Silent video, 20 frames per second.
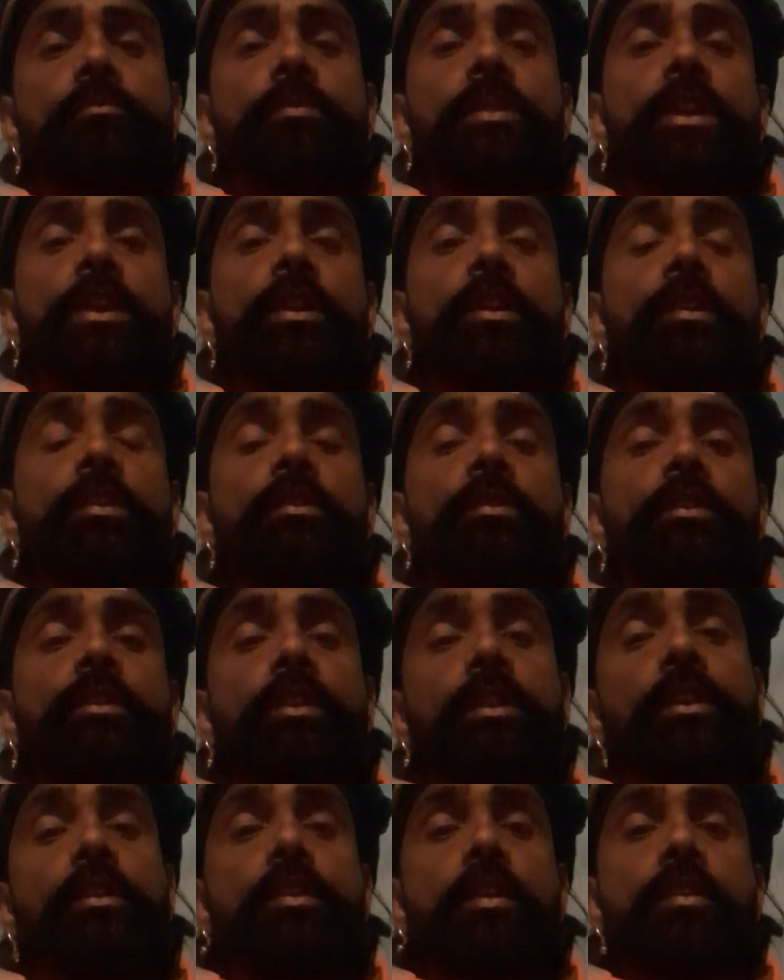बेहद
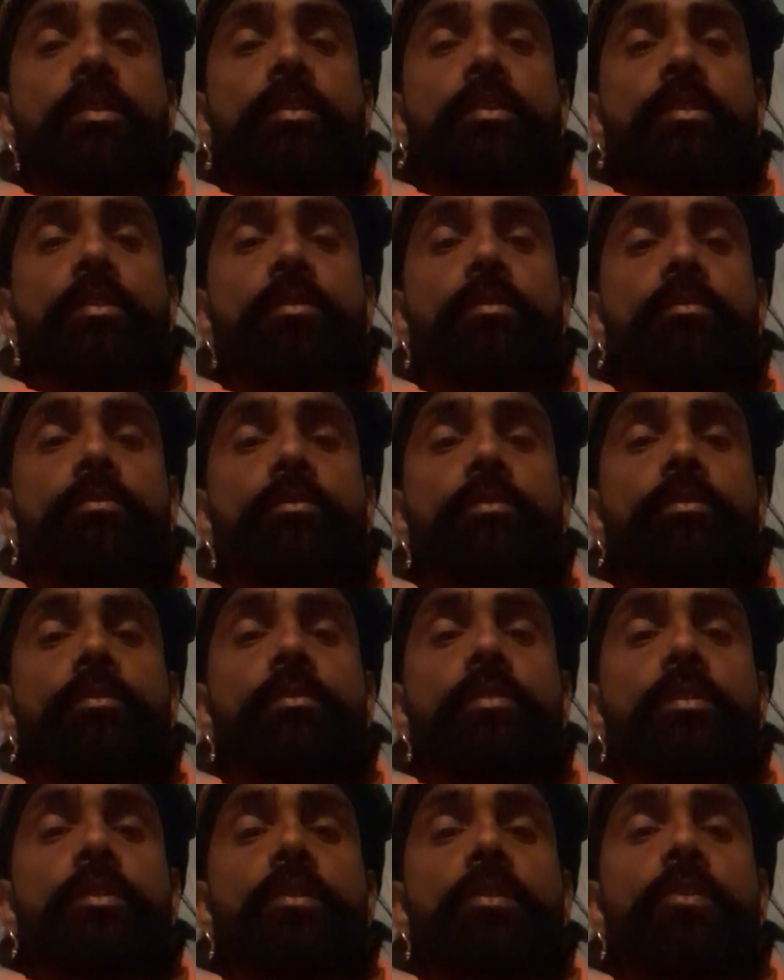ही कारगर
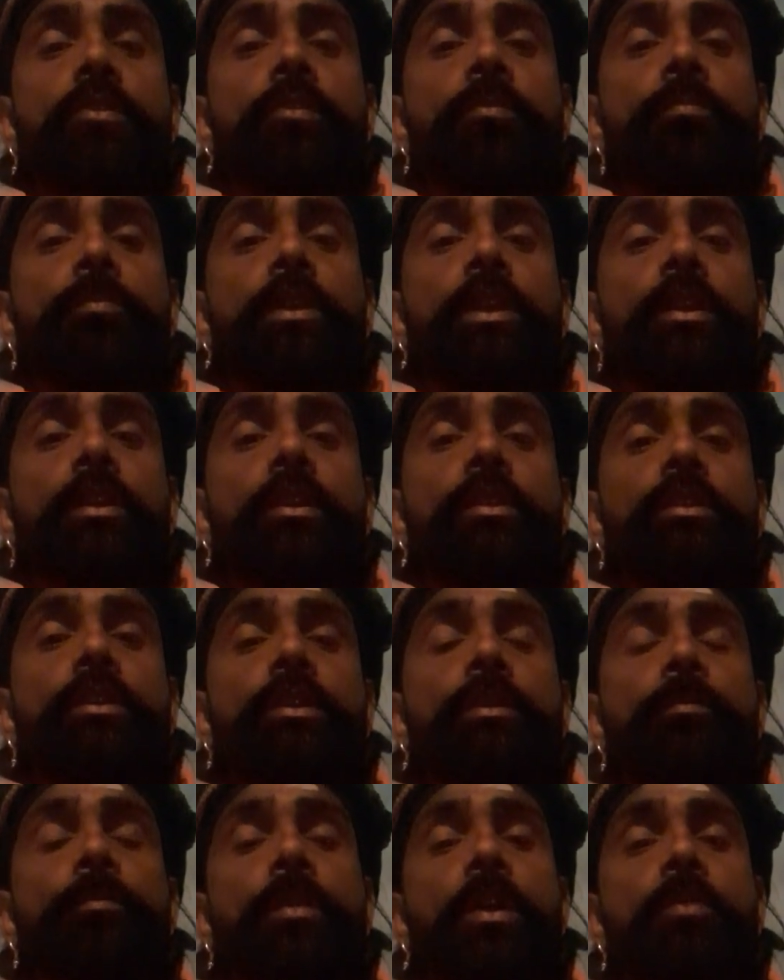और बेहद
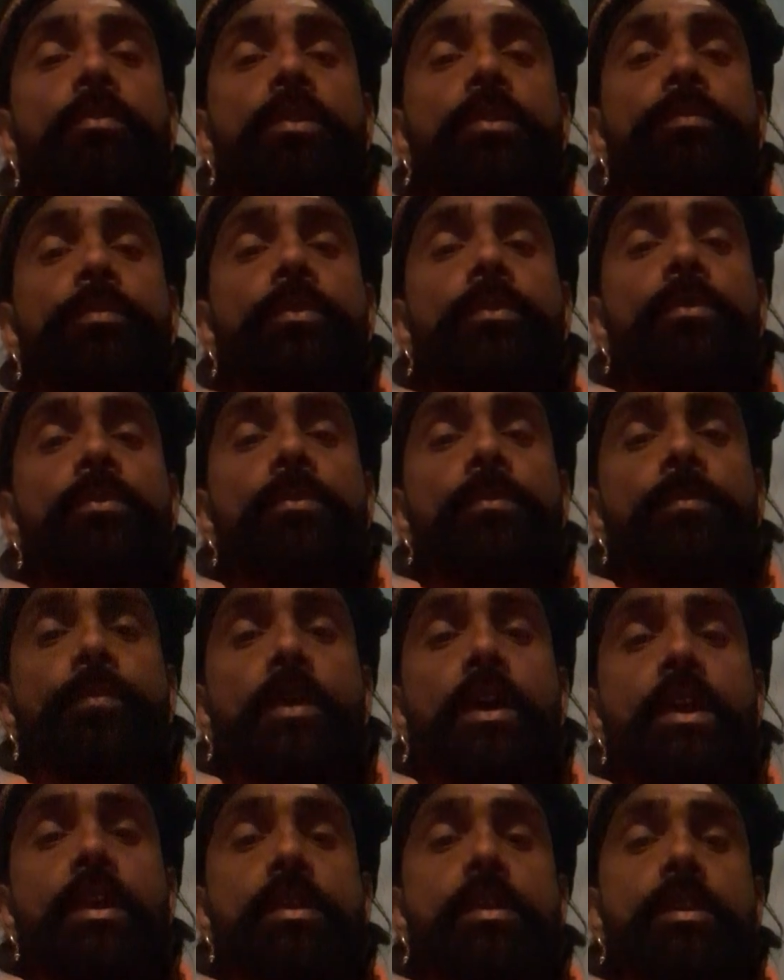ही पावरफुल
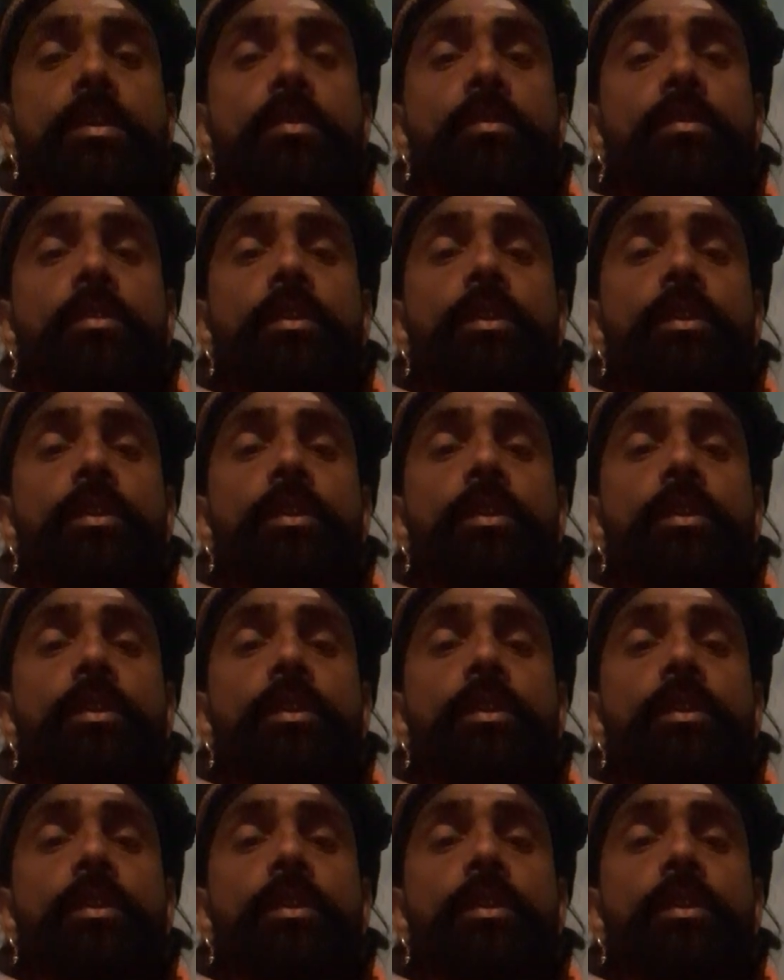उपाय है